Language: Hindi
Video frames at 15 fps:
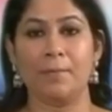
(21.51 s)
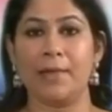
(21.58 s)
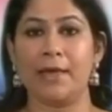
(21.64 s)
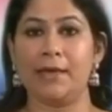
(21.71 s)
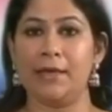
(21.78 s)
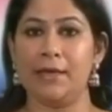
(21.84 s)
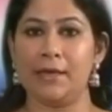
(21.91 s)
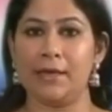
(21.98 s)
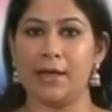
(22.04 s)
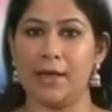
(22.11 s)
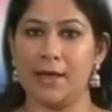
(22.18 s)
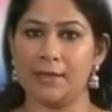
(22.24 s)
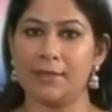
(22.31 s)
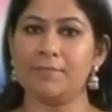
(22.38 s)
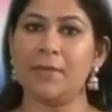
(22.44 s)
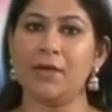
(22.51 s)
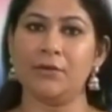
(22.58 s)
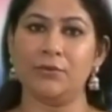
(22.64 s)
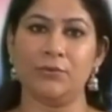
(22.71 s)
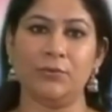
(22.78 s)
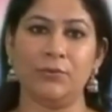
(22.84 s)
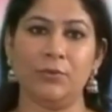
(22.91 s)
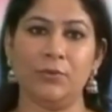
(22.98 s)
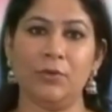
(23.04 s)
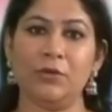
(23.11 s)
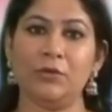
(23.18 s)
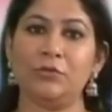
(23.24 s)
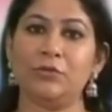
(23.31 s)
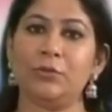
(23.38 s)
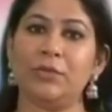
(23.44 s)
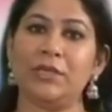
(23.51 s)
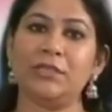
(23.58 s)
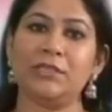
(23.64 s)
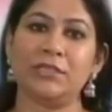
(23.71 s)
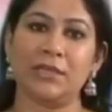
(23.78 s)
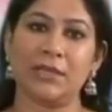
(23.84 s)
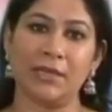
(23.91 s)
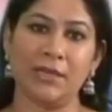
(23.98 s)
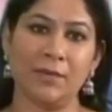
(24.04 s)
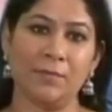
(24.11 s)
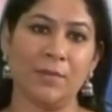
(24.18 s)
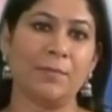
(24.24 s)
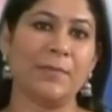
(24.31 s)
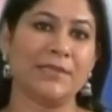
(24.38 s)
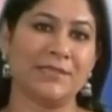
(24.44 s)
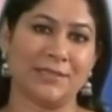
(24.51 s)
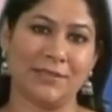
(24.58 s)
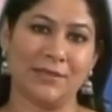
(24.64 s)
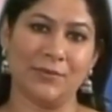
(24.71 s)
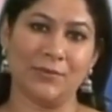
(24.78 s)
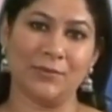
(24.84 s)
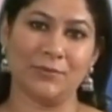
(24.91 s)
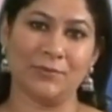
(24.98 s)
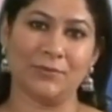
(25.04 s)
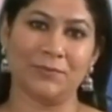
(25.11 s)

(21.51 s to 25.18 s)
मैं एक आत्मा हूँ जो इस शरीर में बसती हूँ